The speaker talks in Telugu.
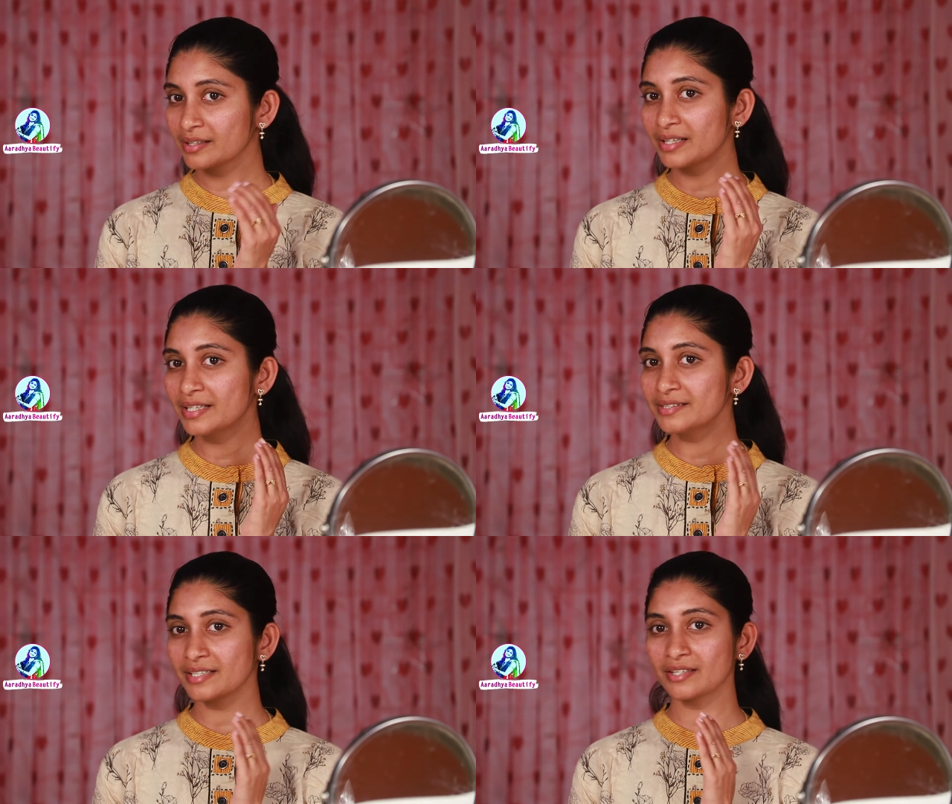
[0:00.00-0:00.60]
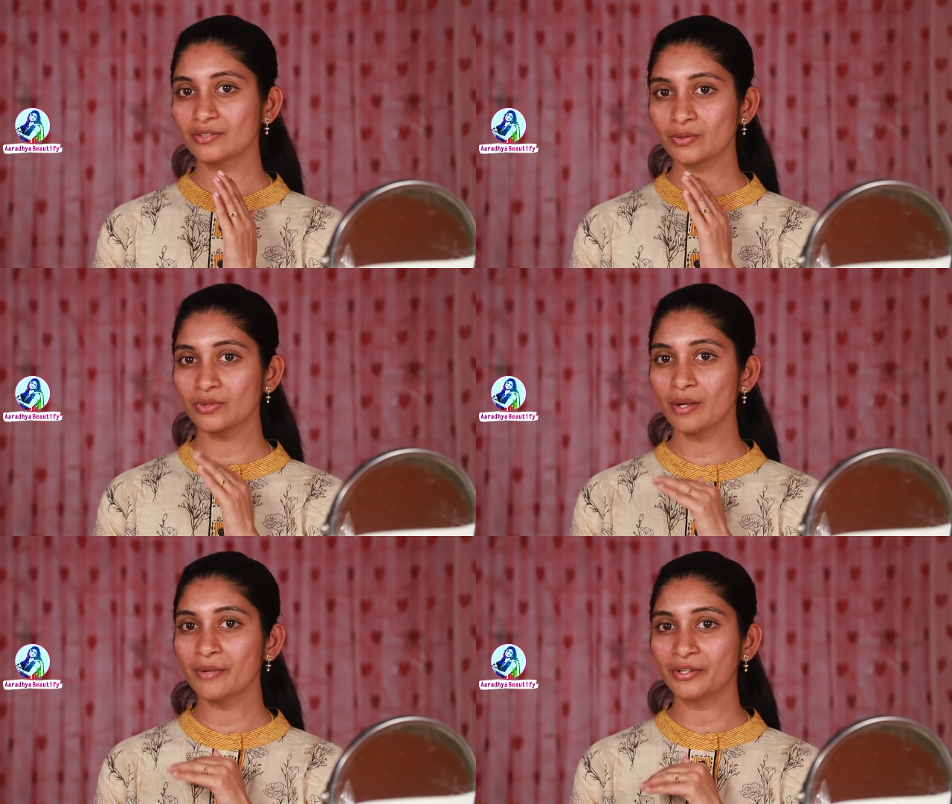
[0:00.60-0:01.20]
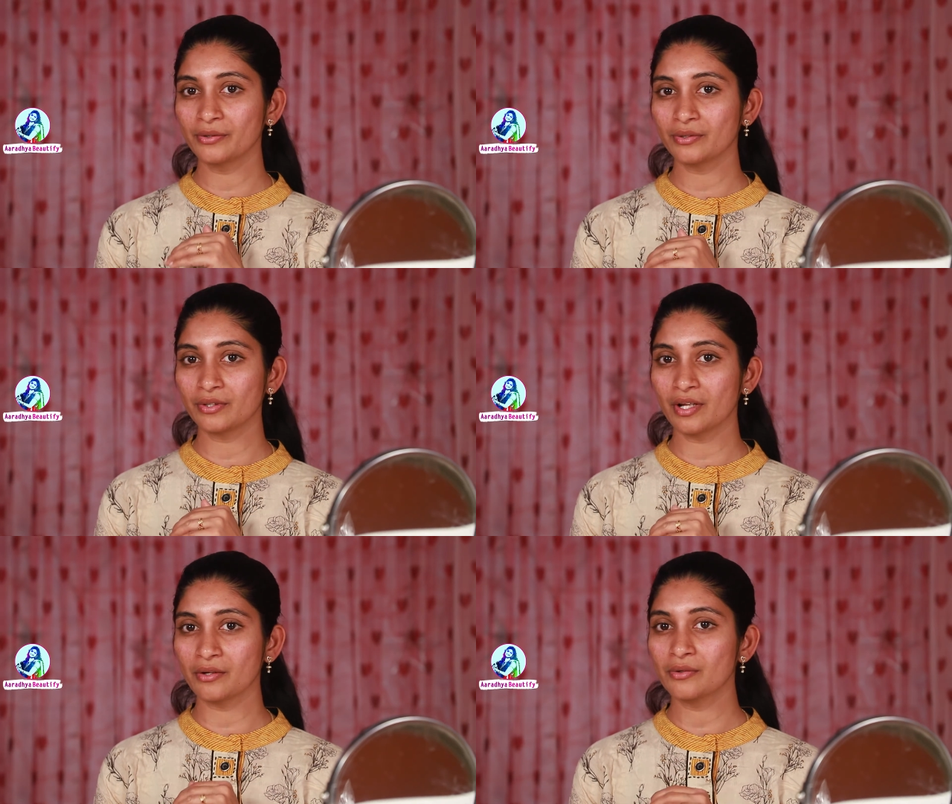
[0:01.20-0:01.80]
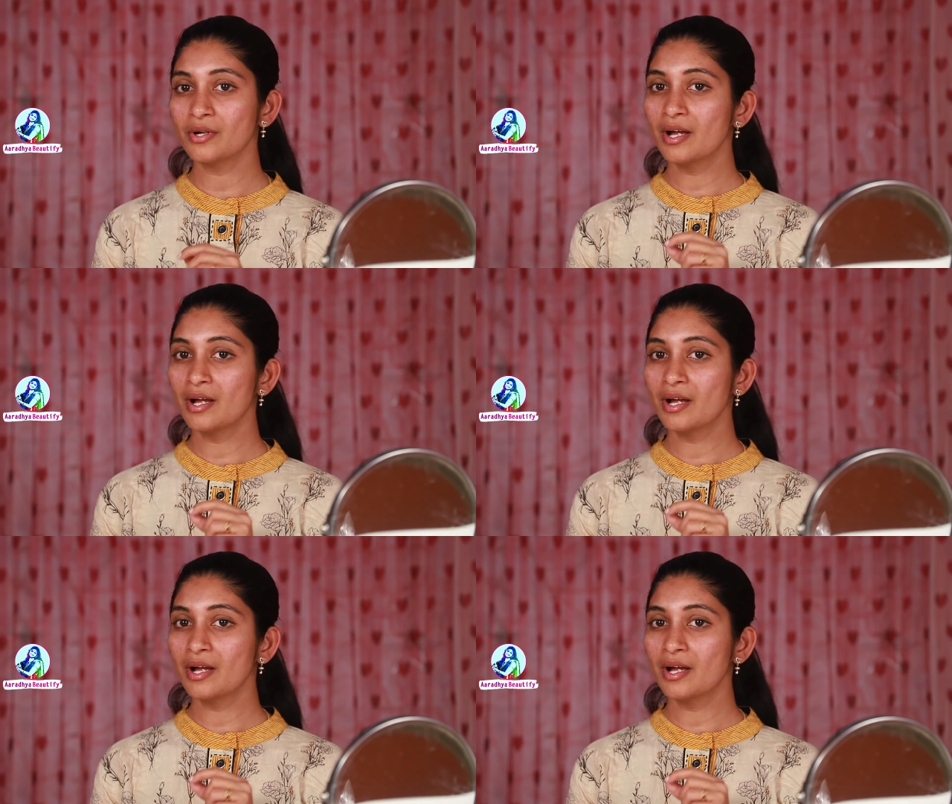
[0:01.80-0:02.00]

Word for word: క్లీన్ చేసుకుందాం అనుకుంటున్నాను